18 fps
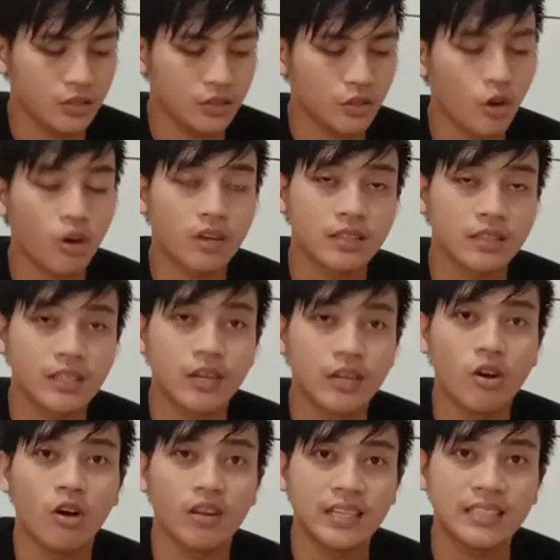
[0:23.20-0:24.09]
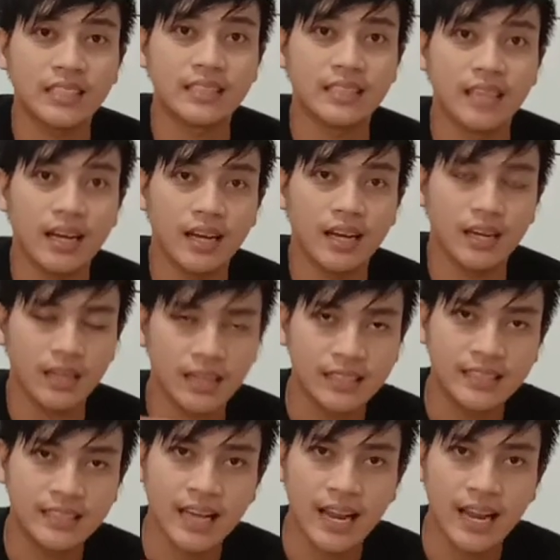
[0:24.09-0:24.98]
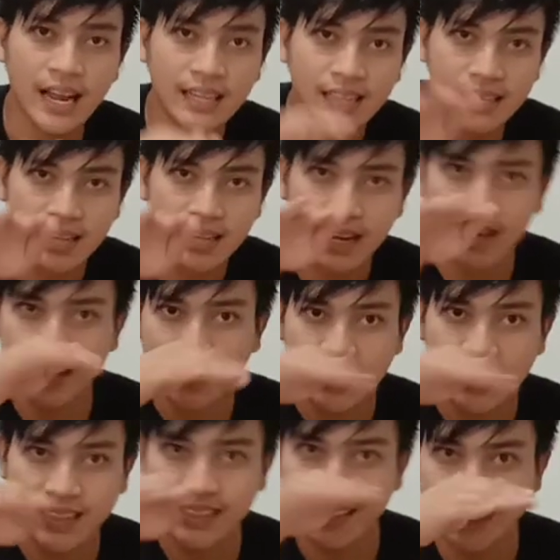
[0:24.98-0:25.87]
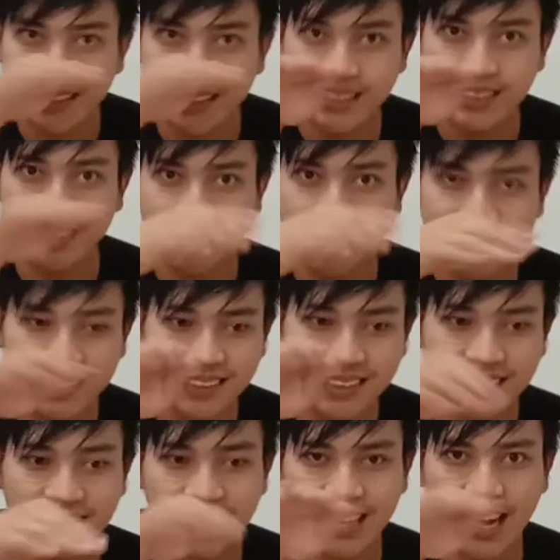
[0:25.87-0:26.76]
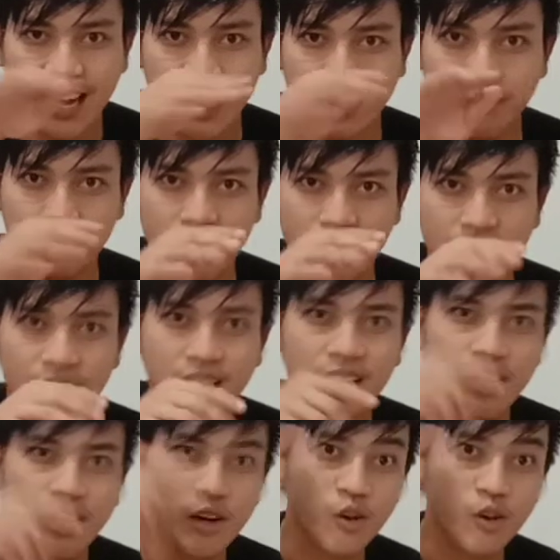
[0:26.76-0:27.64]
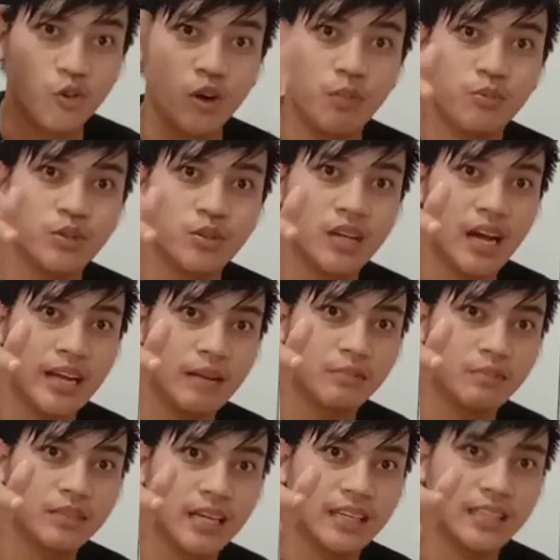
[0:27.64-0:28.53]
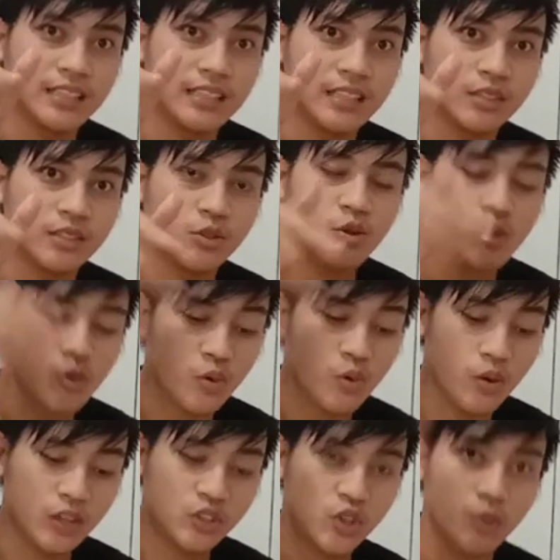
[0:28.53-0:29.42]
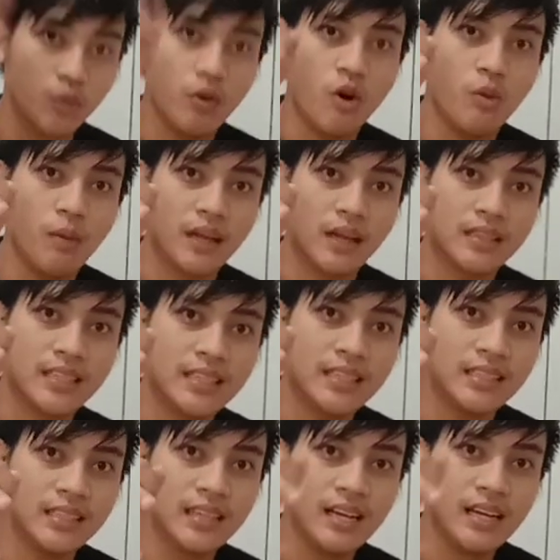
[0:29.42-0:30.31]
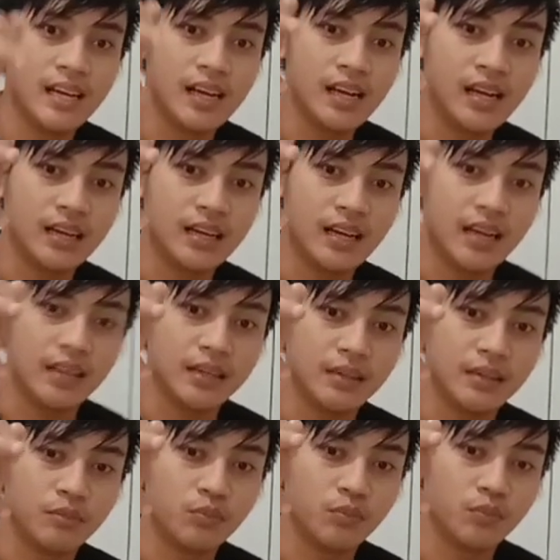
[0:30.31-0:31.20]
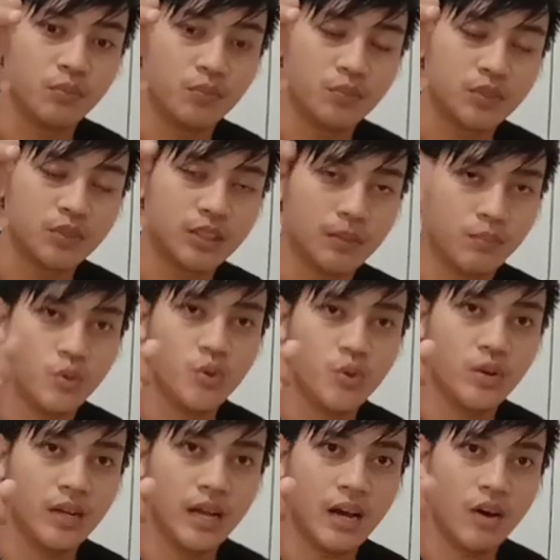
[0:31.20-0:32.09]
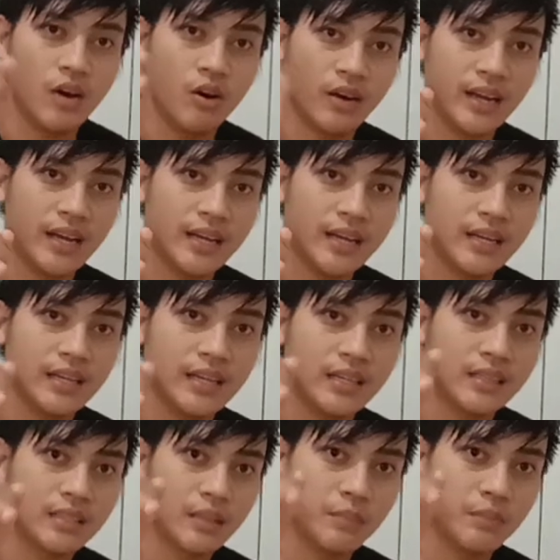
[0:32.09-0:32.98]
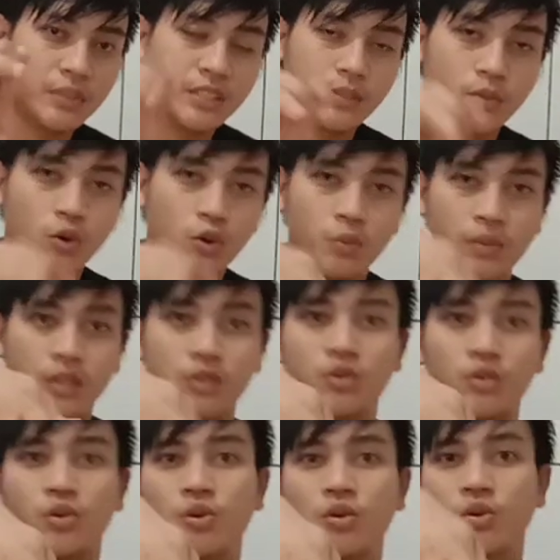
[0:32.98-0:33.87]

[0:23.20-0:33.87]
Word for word: torticolis ya gejalanya yang kayak gini-gini nih gue punya ayam sakit ah, itu no. gue mau obatin dan sembuh ya oke okay. tapi sebelum itu